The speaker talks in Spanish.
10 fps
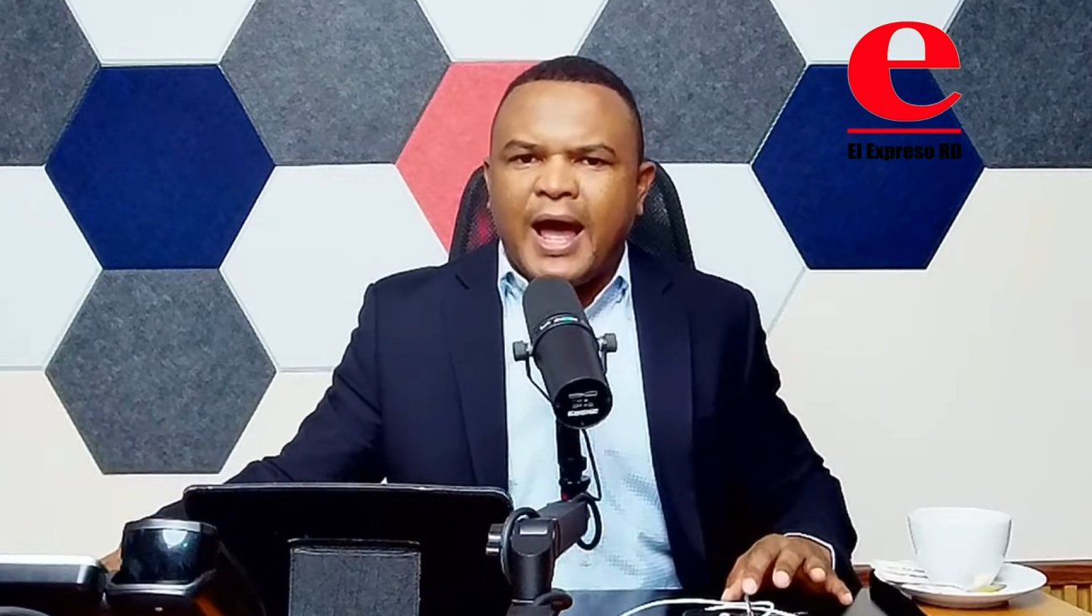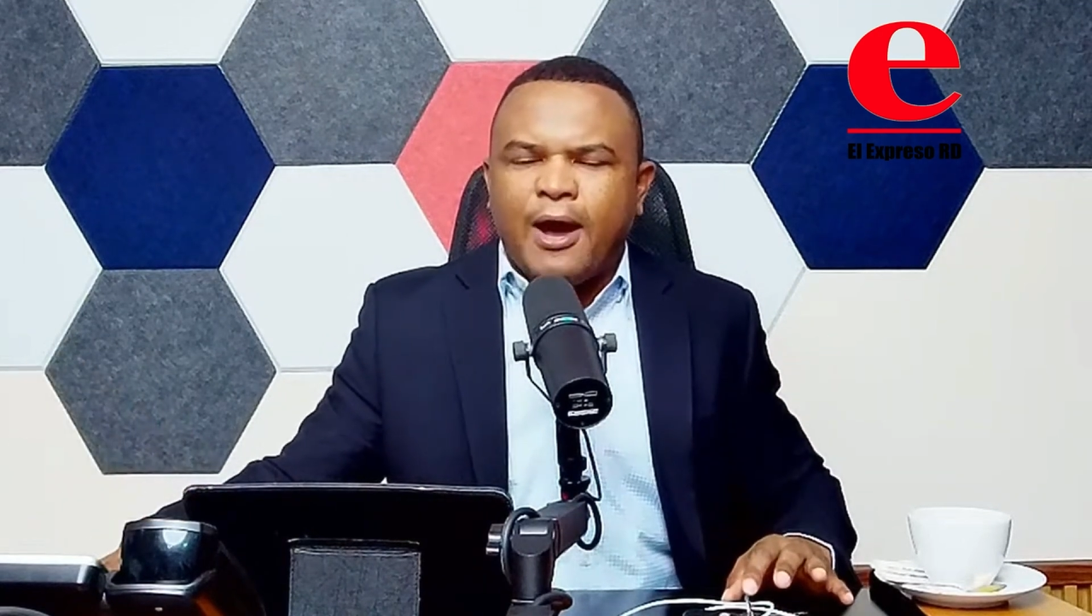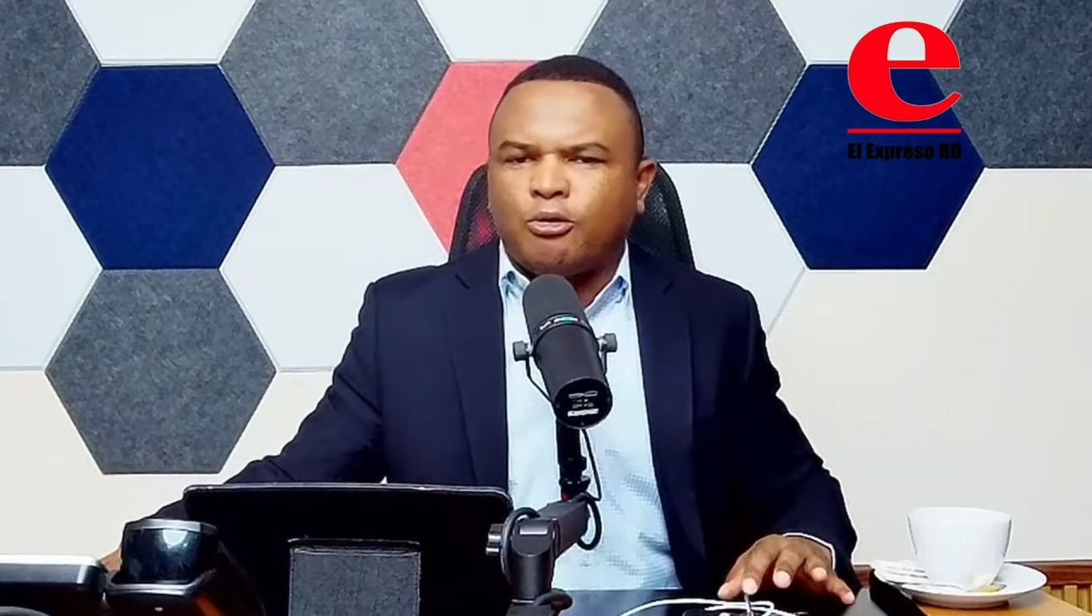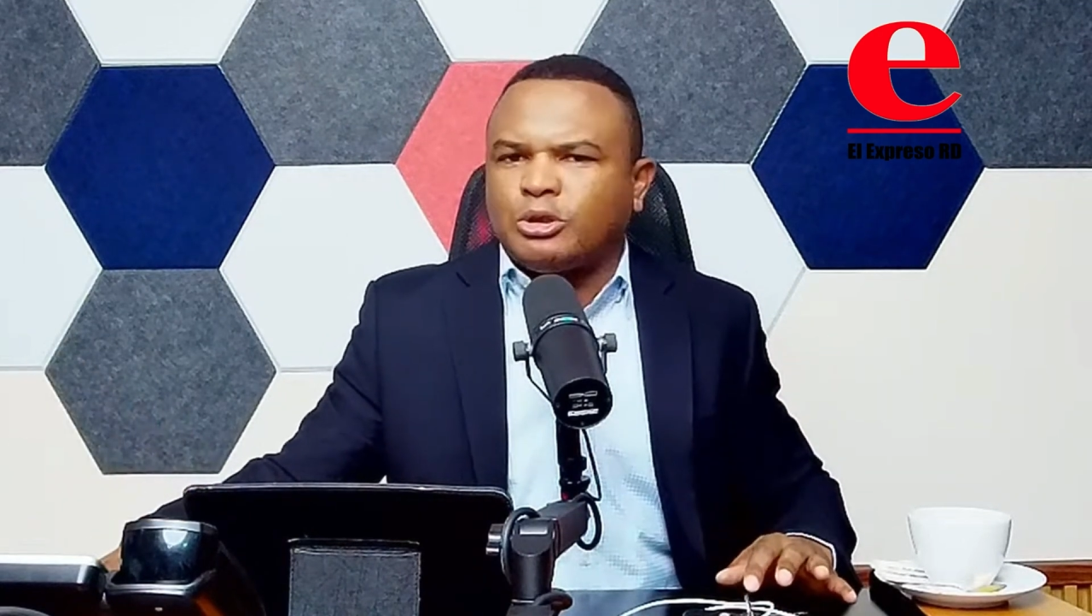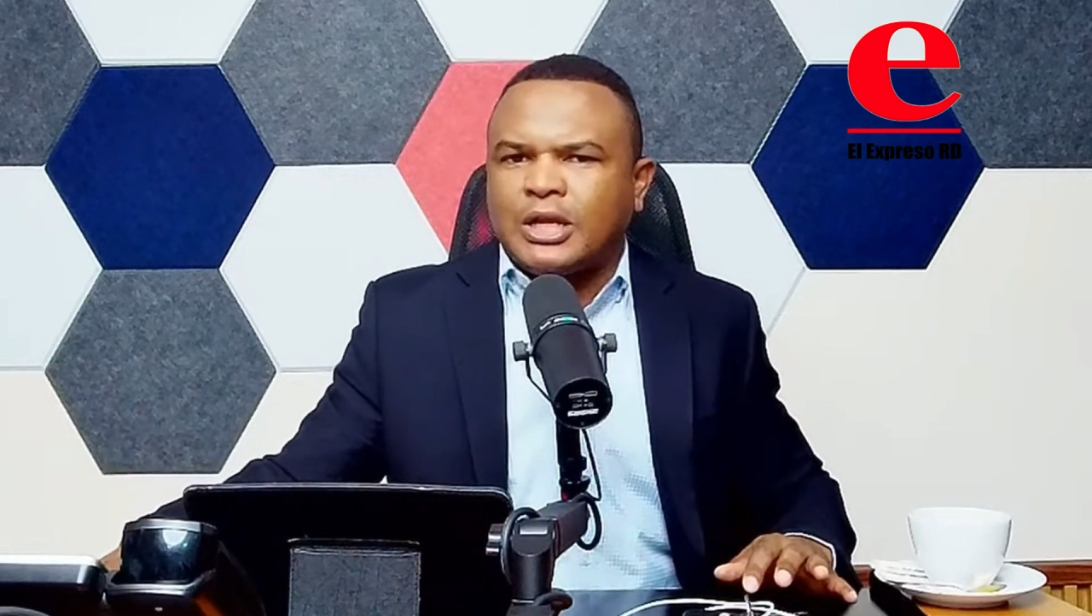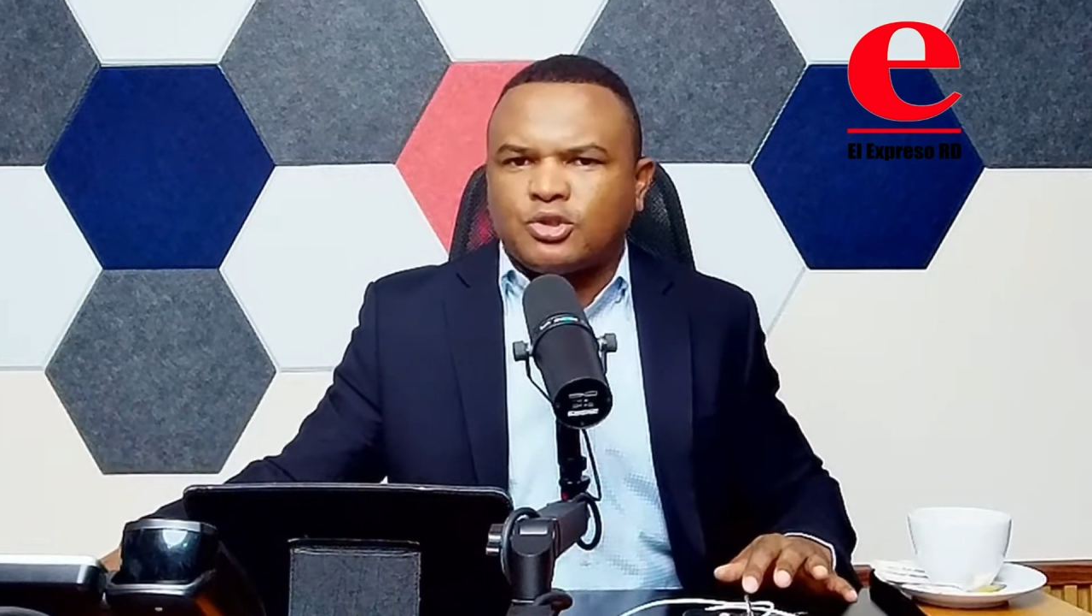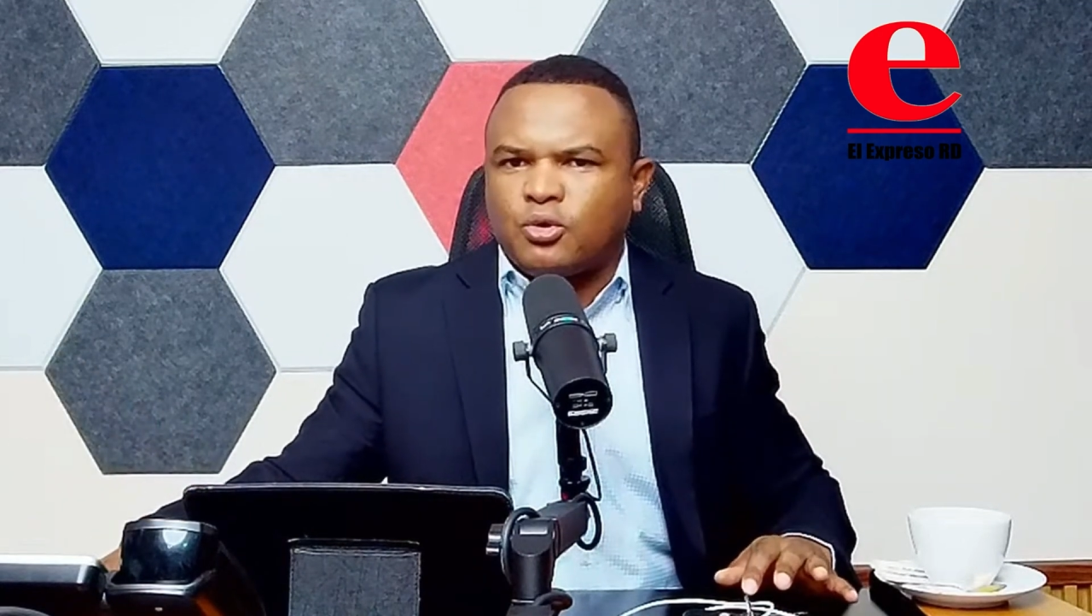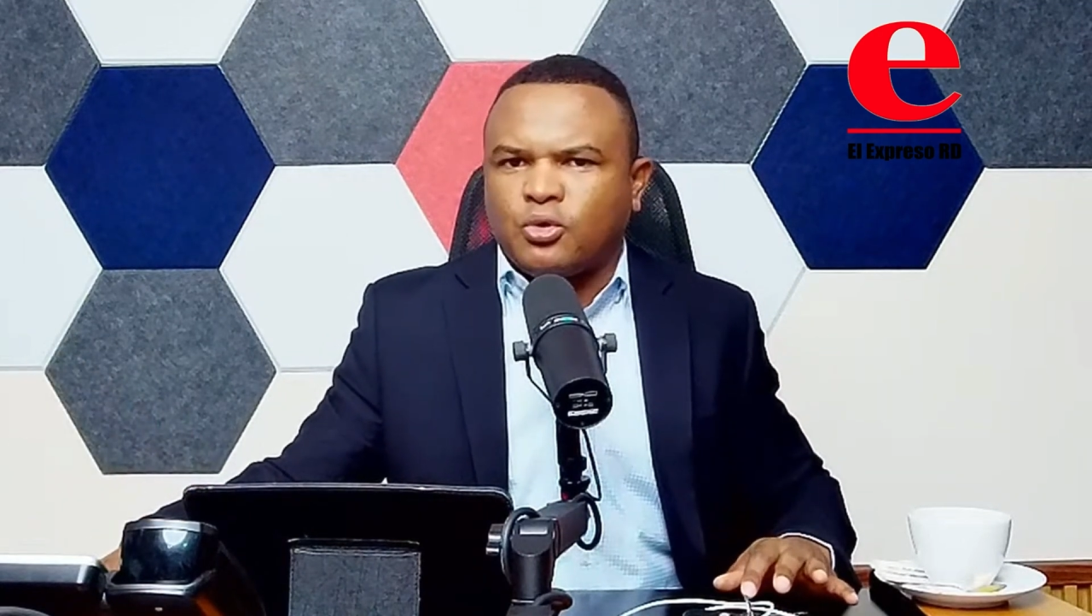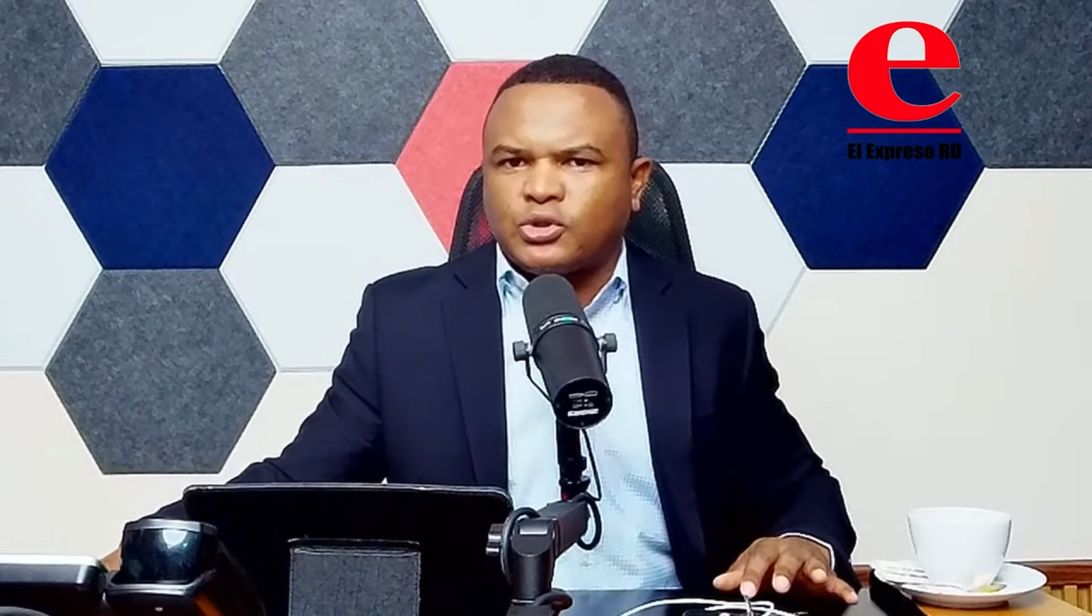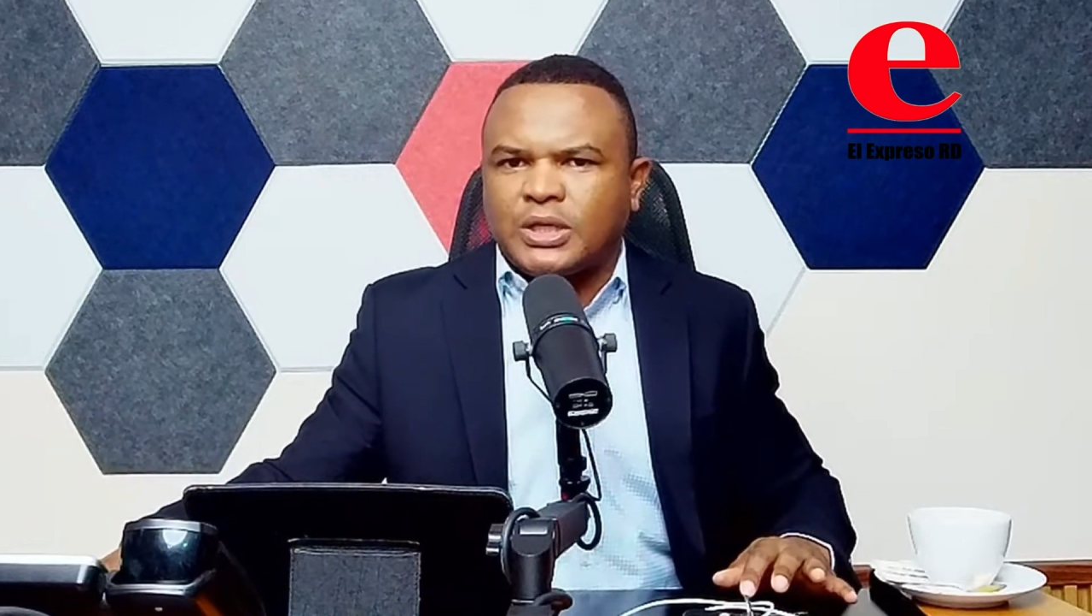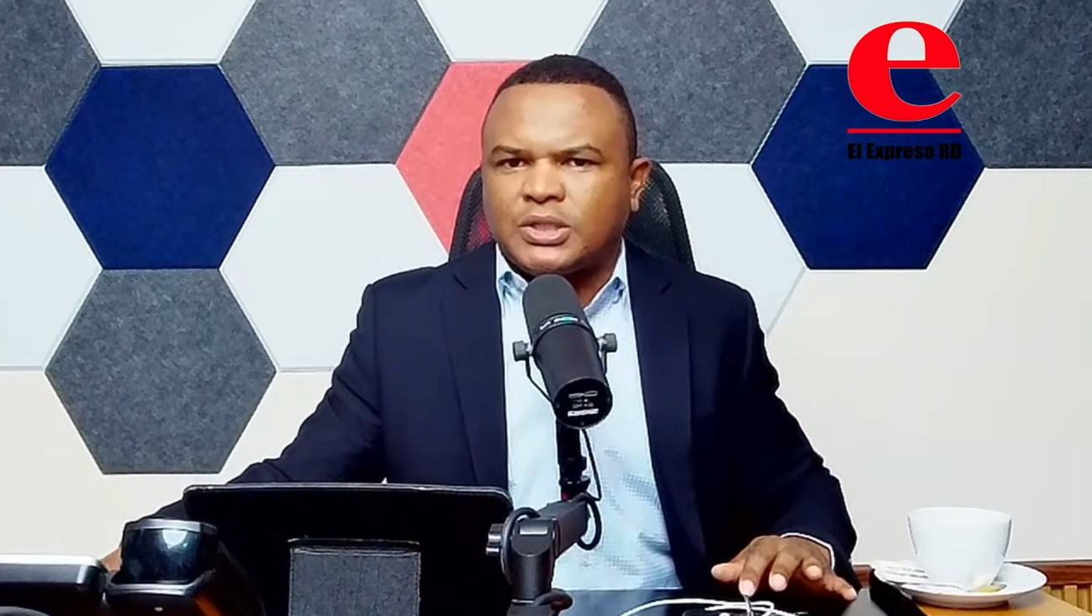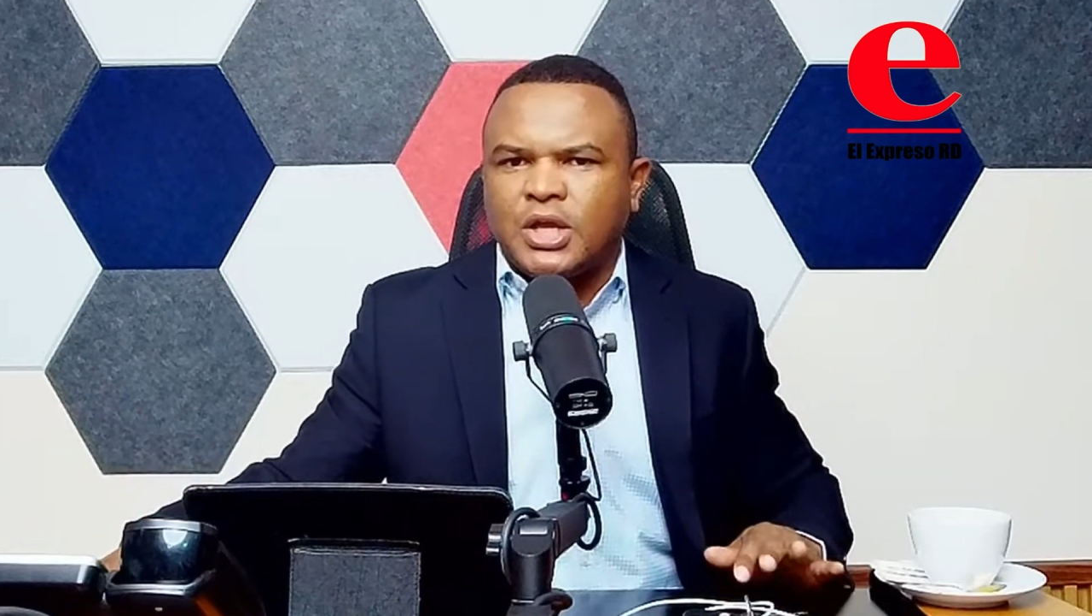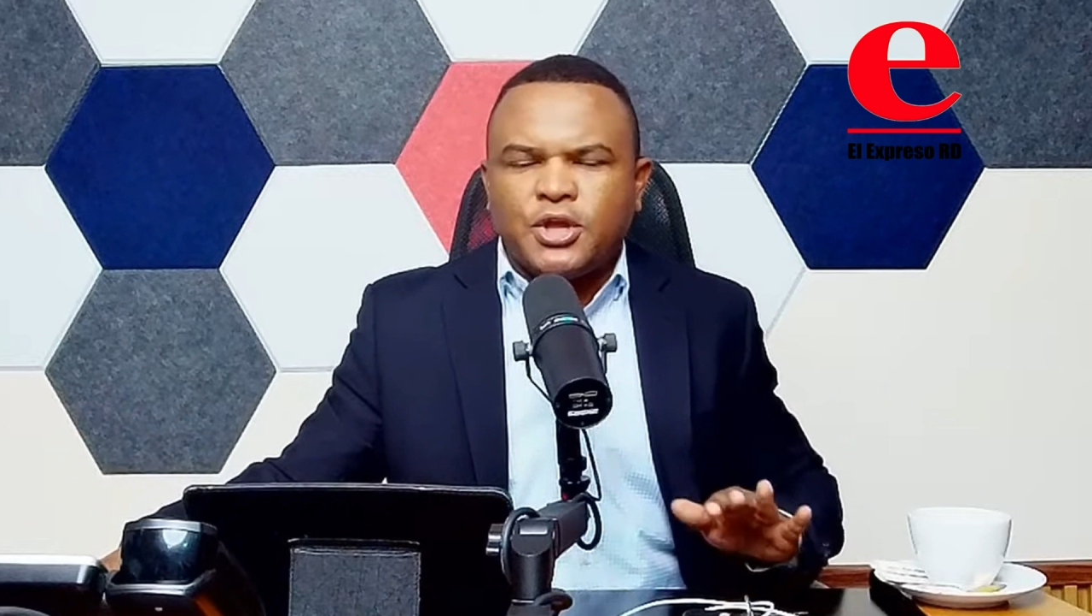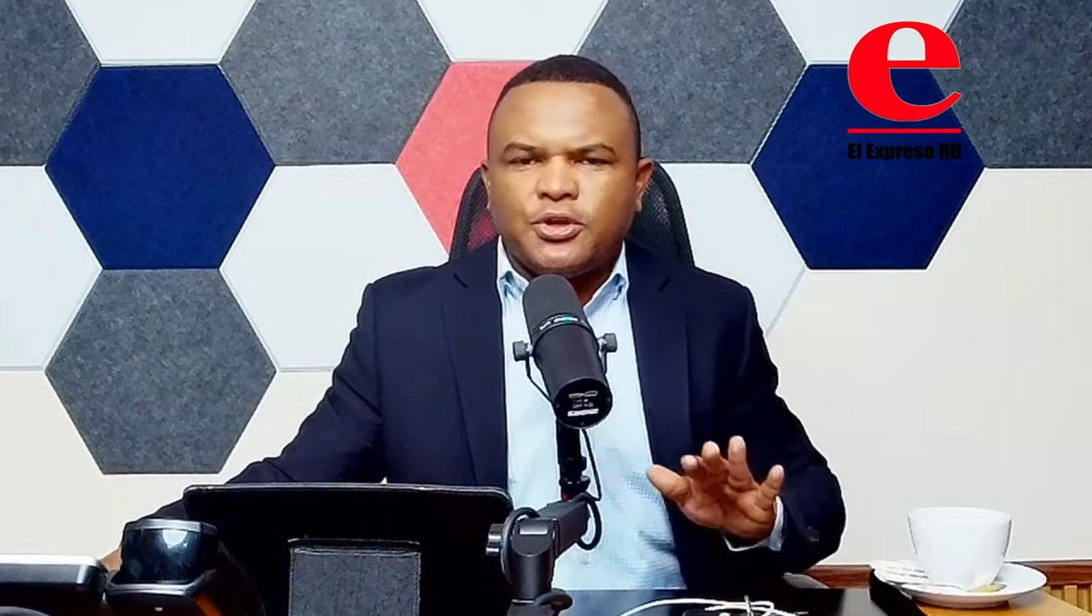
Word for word: a otras cosas.